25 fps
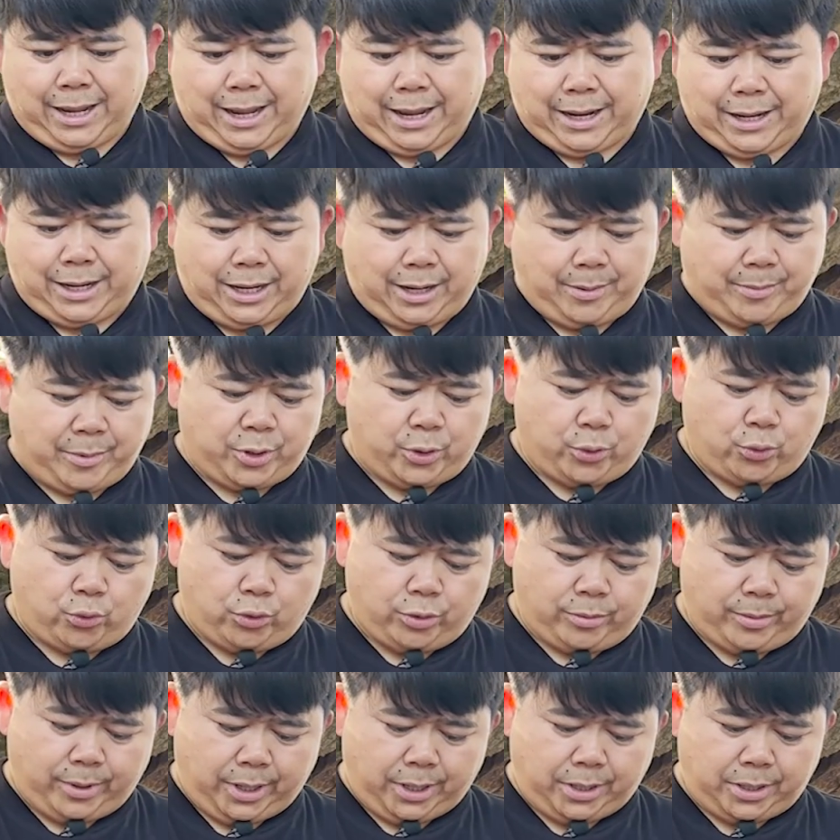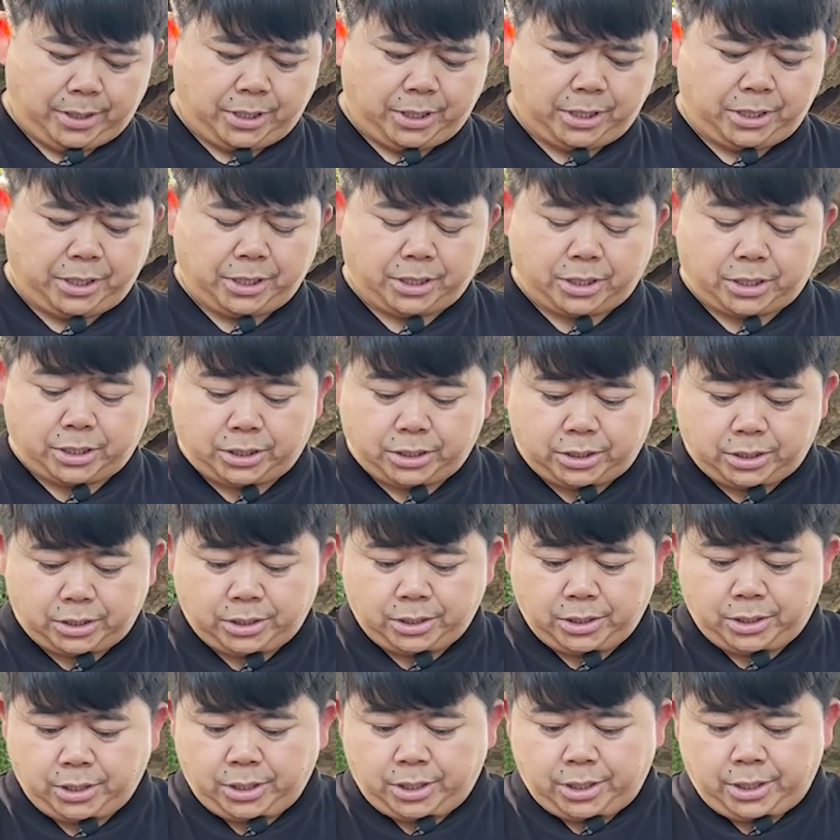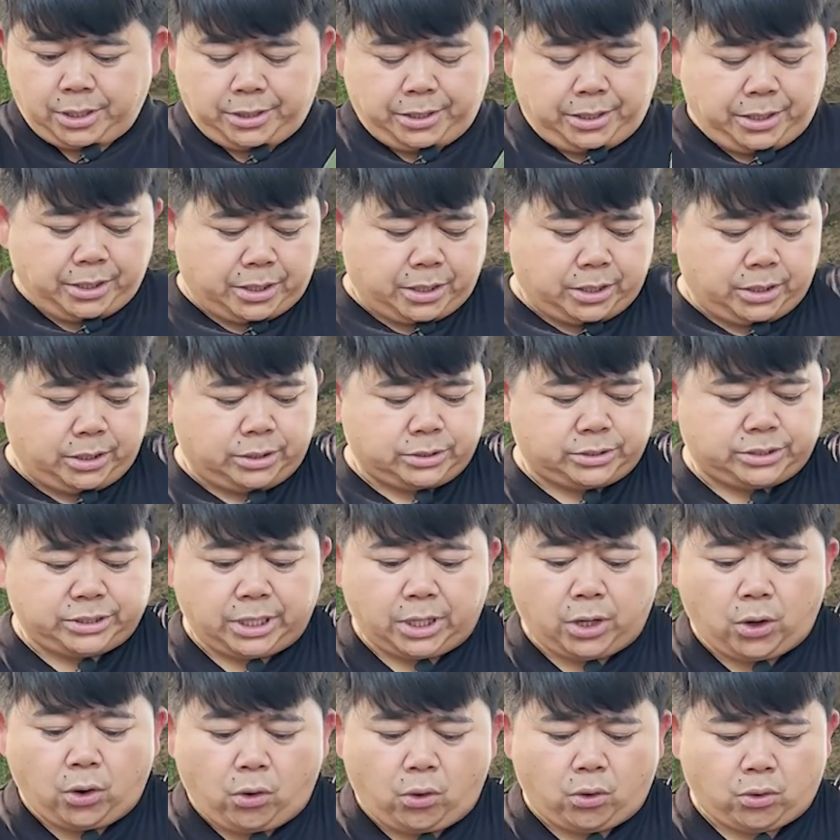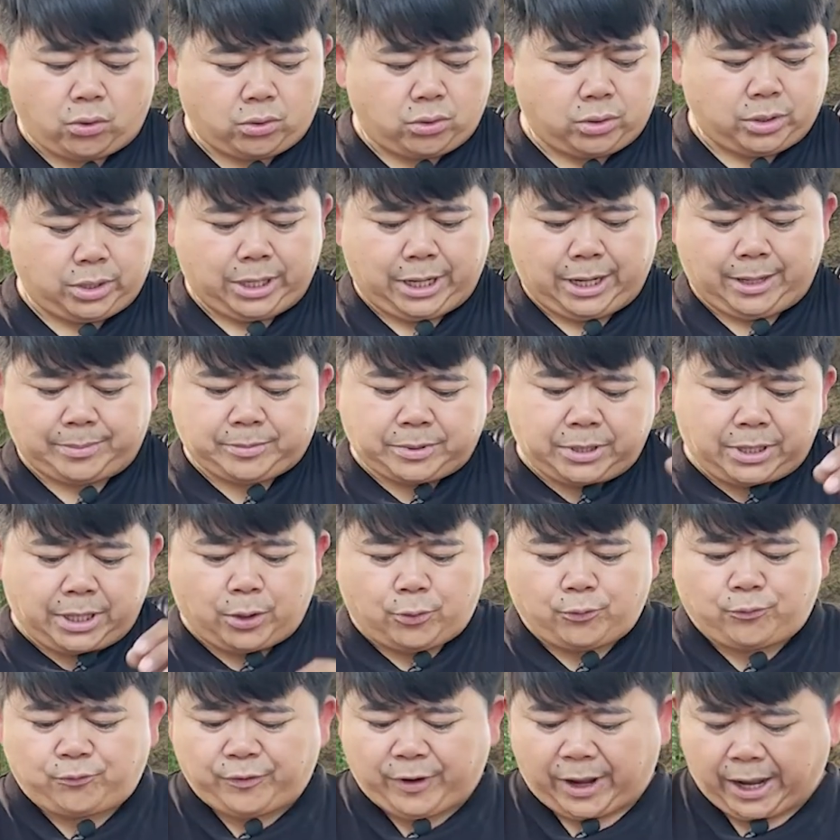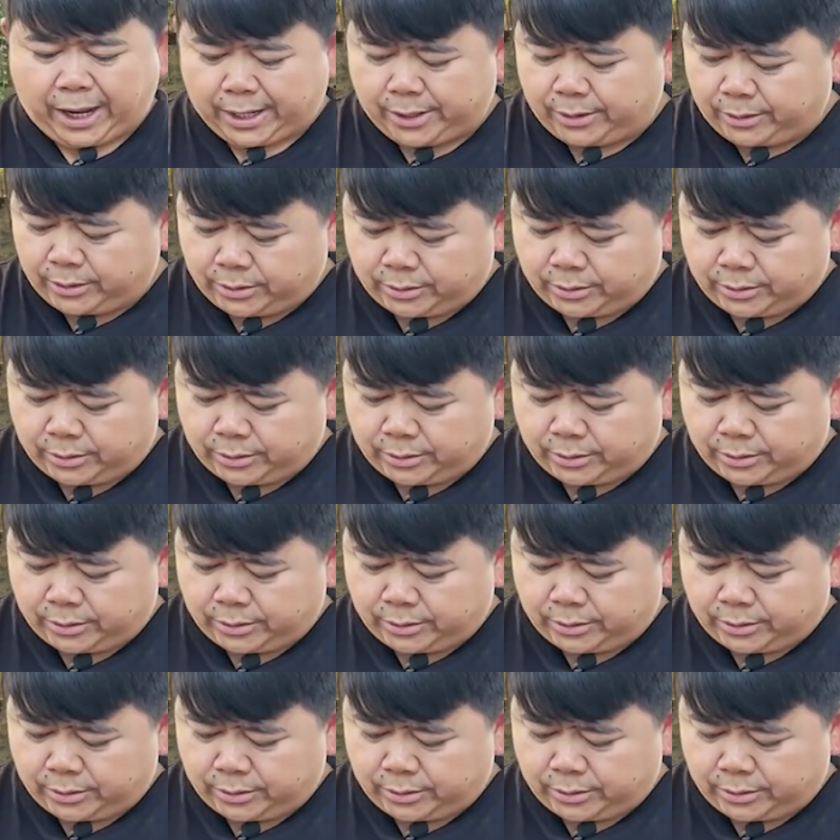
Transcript: อ่าเนี่ยมาดูเห็นไหมนี่นี่คือ นี่คือเชื้อโรคนะครับที่เราฝัน